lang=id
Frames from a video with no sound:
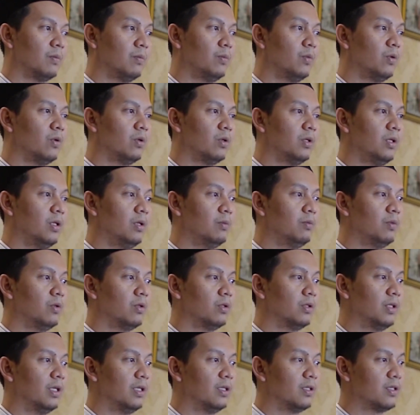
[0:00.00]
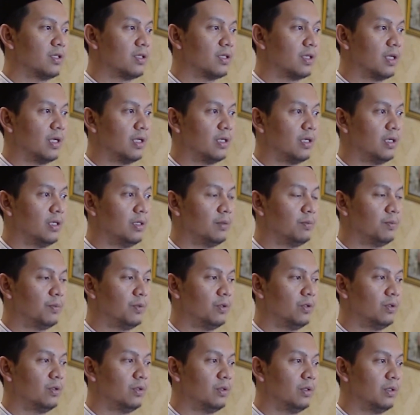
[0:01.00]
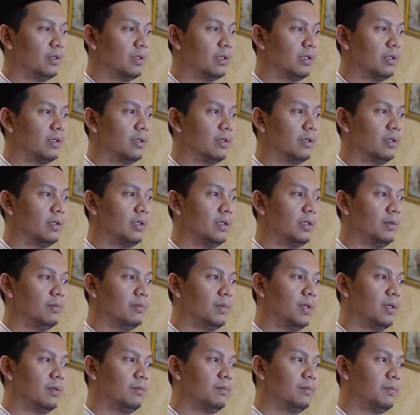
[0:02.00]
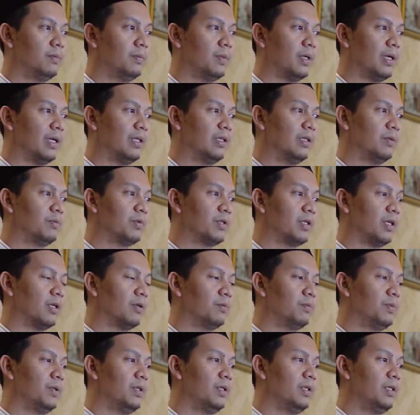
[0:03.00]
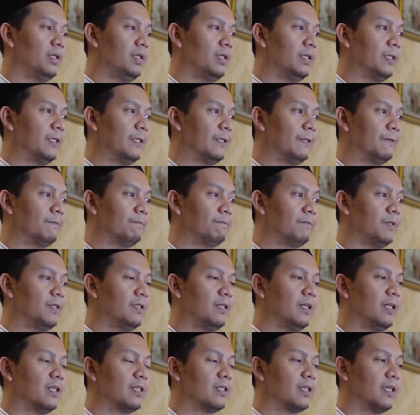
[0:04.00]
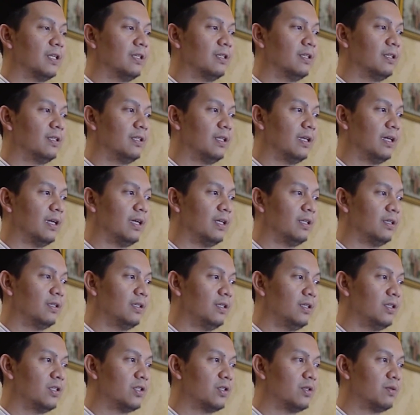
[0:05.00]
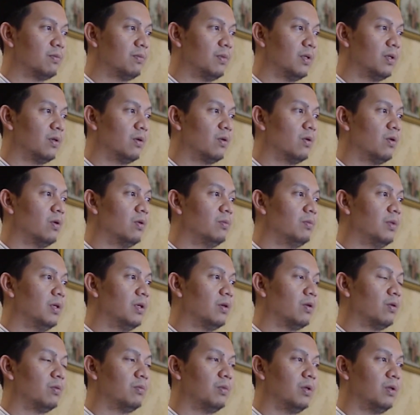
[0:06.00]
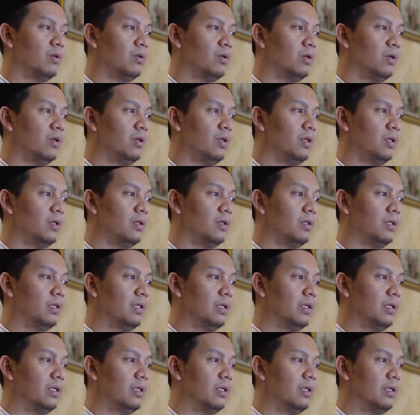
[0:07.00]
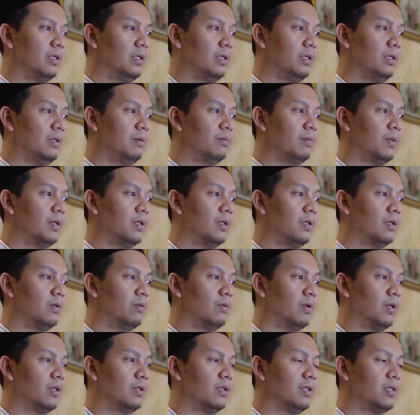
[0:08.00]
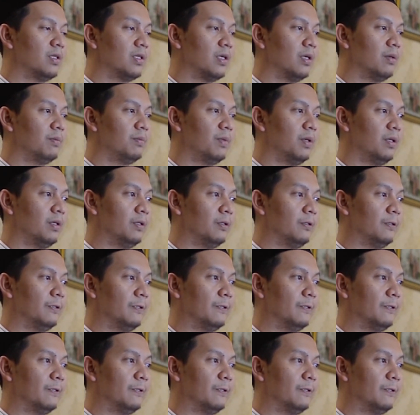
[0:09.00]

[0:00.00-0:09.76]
Mughnil Muhtaj pun Imam Khatib Syarbini menjelaskan tentang hadis man qoma ramadanan imanan wahtisaban.